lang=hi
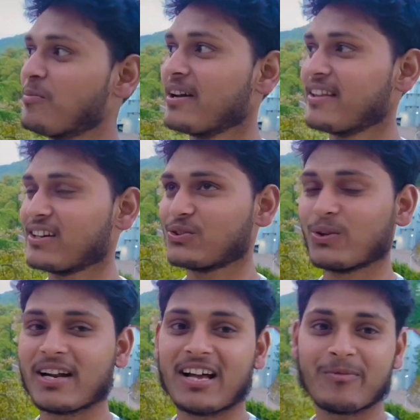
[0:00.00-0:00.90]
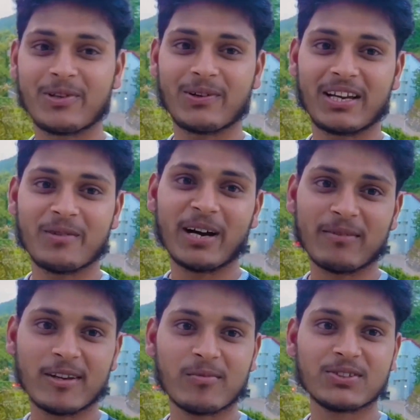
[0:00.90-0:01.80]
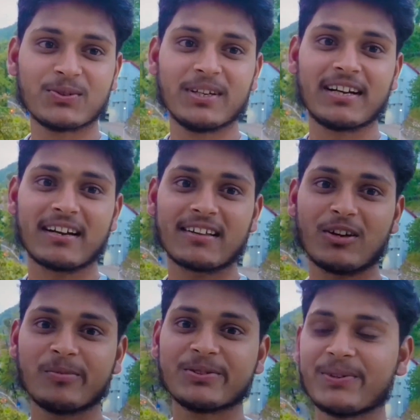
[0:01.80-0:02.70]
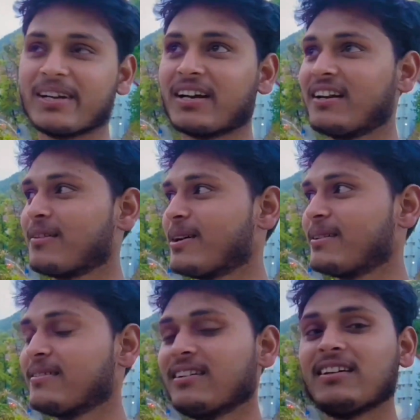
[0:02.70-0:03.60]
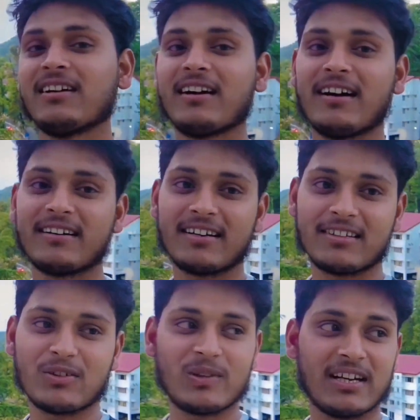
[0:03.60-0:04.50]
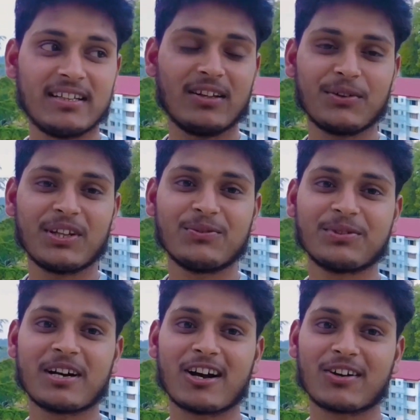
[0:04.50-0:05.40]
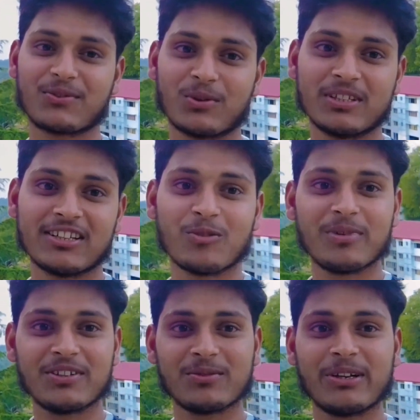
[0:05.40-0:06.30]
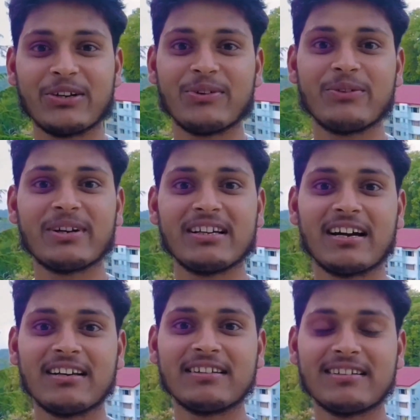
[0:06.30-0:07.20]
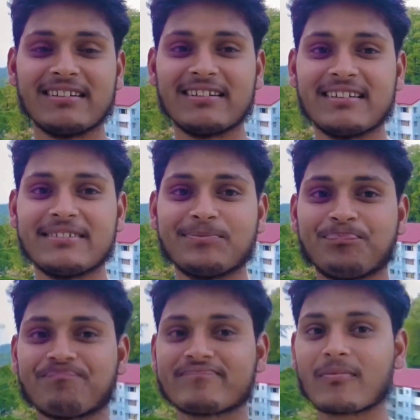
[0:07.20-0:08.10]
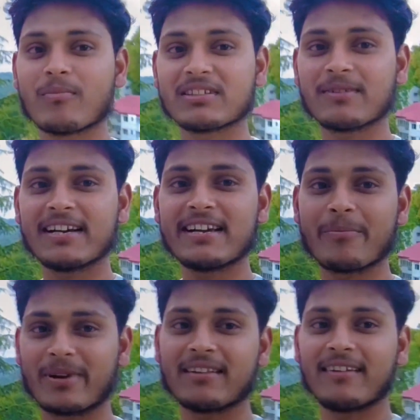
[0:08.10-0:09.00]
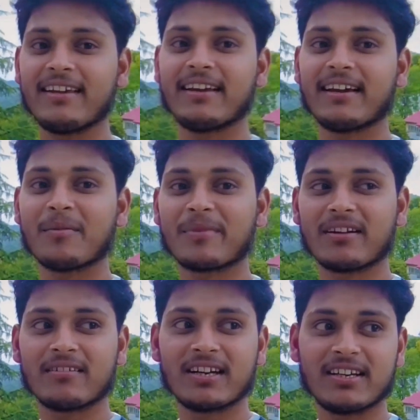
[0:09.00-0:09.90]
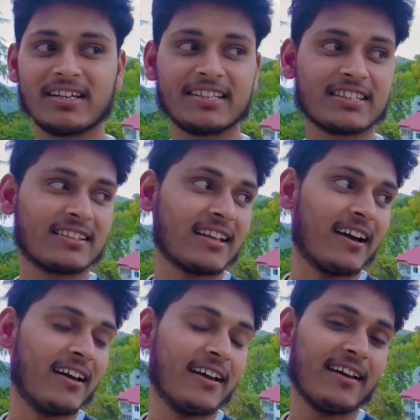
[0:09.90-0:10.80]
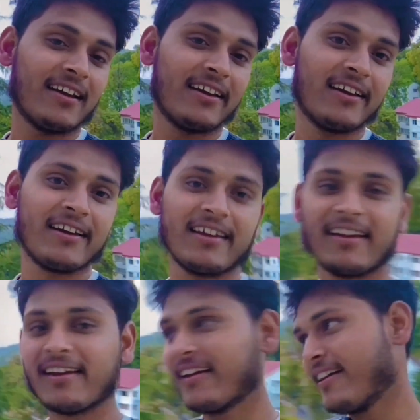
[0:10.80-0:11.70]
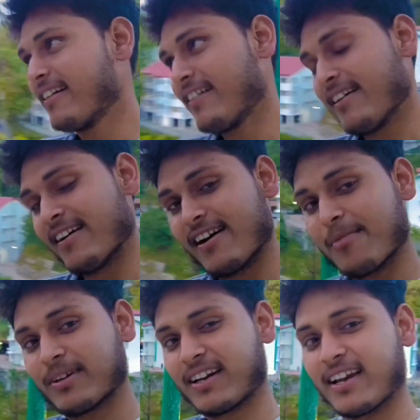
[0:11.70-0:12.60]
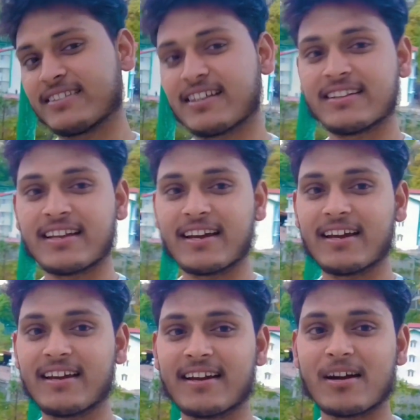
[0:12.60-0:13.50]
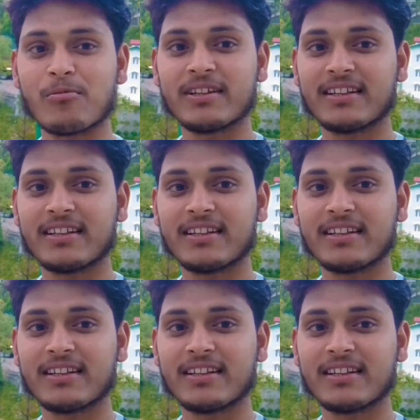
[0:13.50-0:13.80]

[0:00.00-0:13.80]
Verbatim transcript: मैं तो एक छोटा आदमी हूँ गरीब आदमी मजदूरी करता हूँ मजदूरी करने के बाद आना आता हूँ नहाता धोता हूँ खाकर सो जाता हूँ फिर सुबह ड्यूटी वही हाल बस भाई अपना तो यही है अपना तो डेली यही चलता है आपका क्या चलता है आप